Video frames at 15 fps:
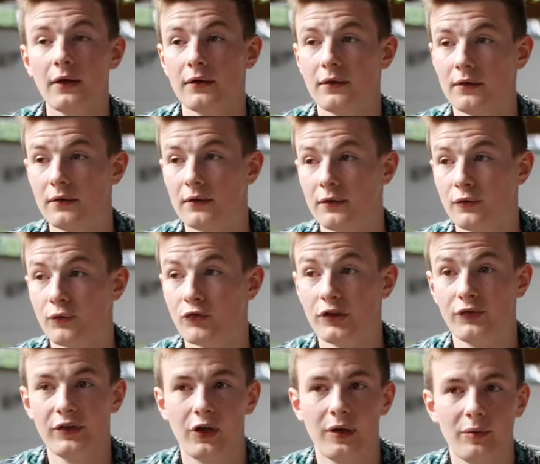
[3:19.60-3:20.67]
donc
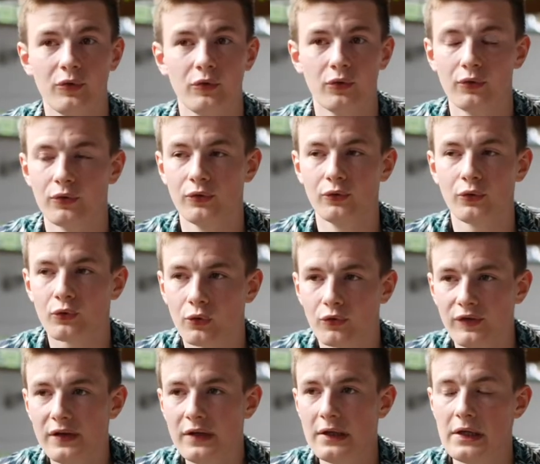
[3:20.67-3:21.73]
j'avais quand même une, autre
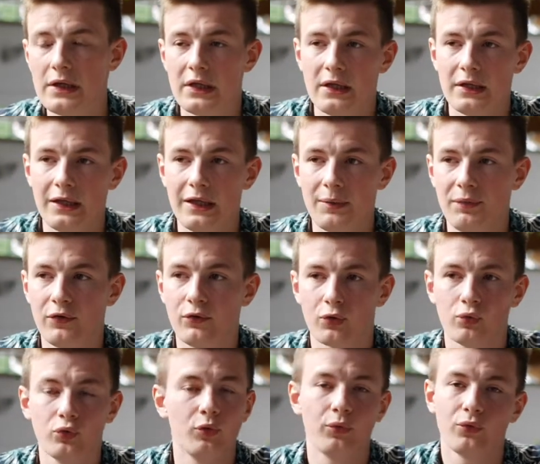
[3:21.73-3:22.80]
vie. Et puis
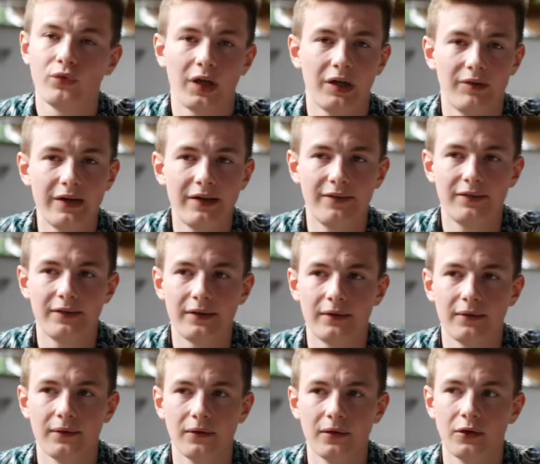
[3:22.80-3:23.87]
surtout le monde du travail,
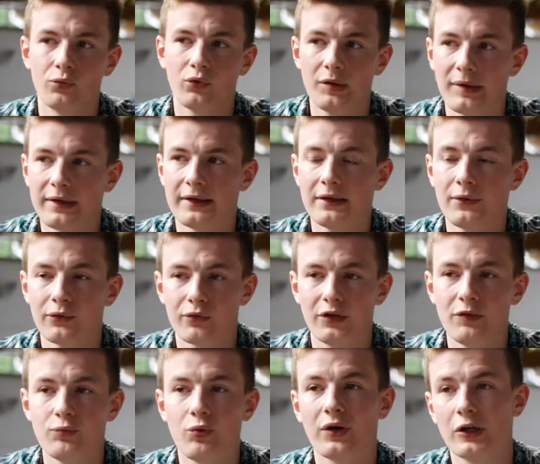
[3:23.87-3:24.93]
c'est tous les matins on se
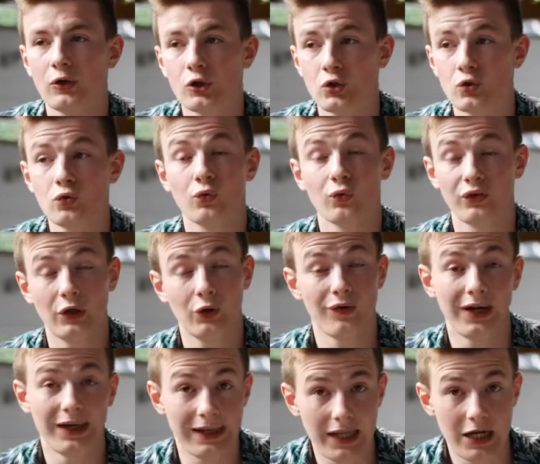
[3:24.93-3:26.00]
lève pour quelque chose où on sait qu'on
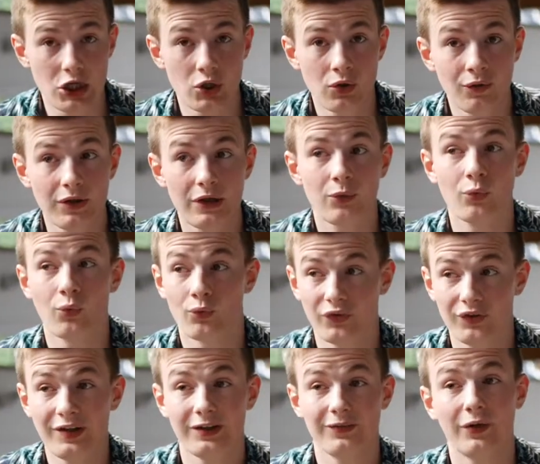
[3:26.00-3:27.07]
va gagner de l'argent et où on
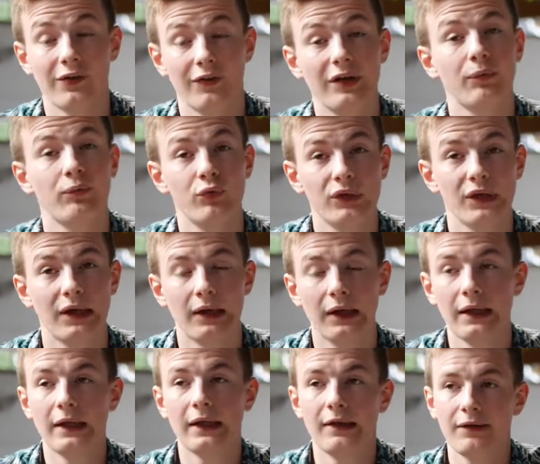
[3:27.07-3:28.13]
sait que ça va nous servir plus tard.
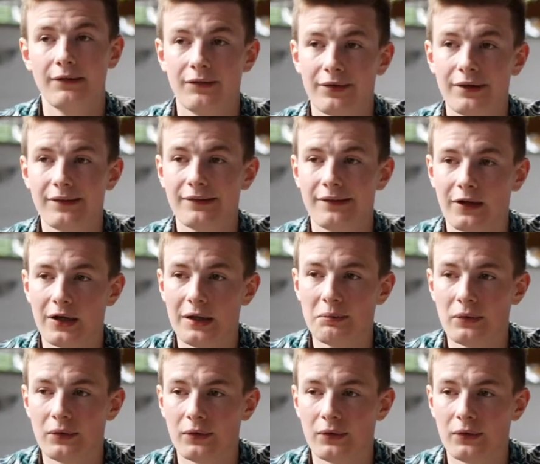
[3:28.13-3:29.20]
C'est vrai que ça a quand
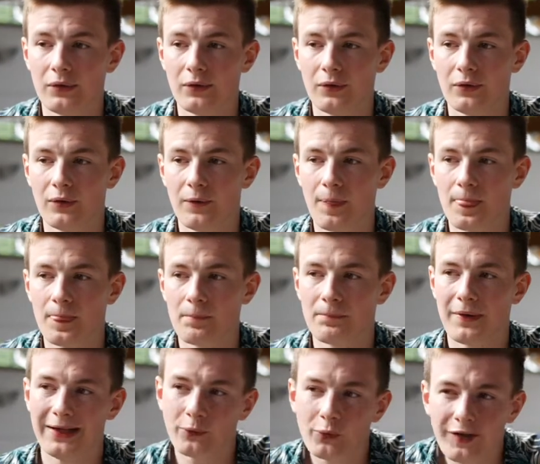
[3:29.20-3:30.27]
même
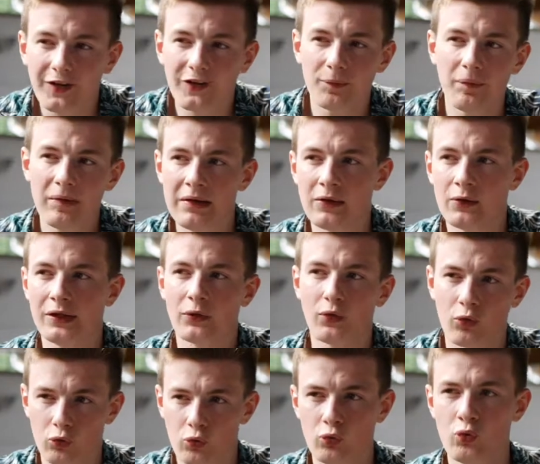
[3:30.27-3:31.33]
un autre aspect que
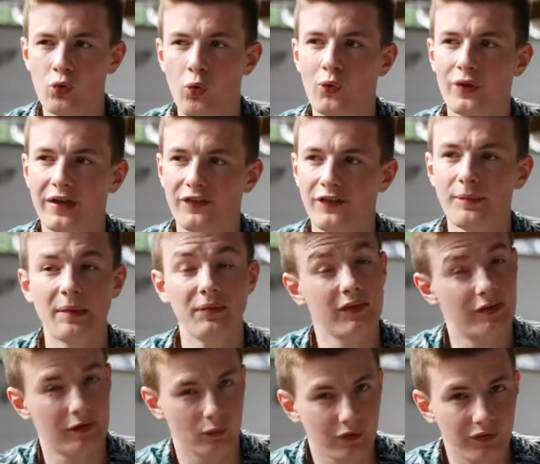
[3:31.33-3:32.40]
d'être en cours, où on est assis, même
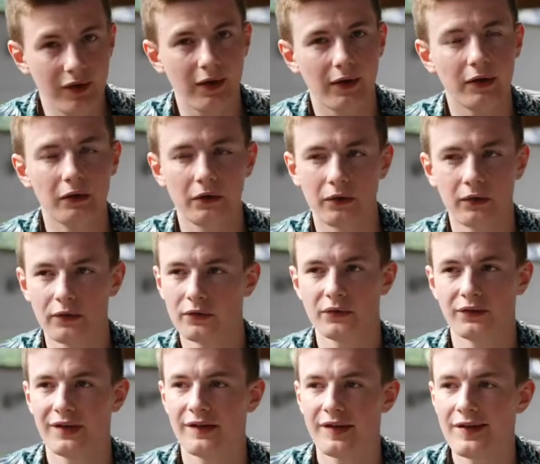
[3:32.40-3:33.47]
si ça nous sert, hein,
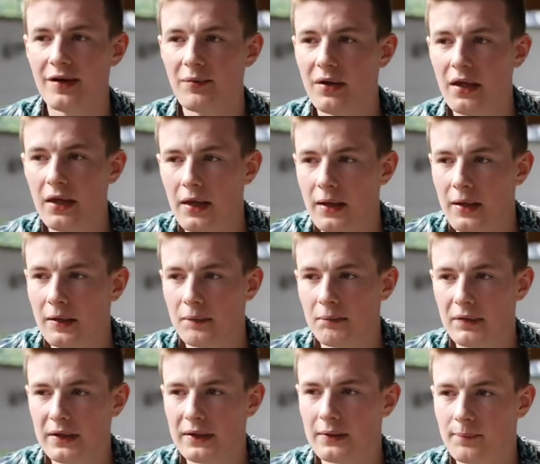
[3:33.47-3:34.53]
c'est indéniable.
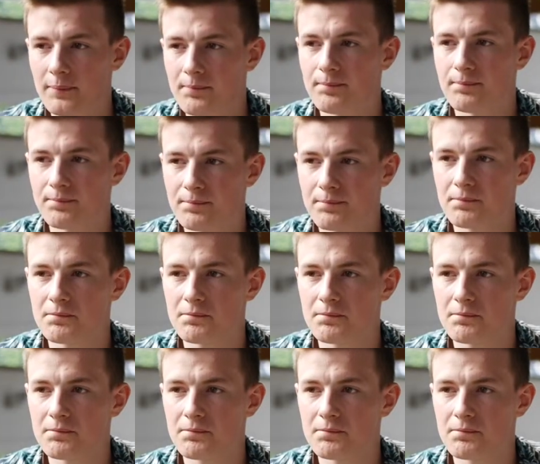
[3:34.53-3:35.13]
Mais euh,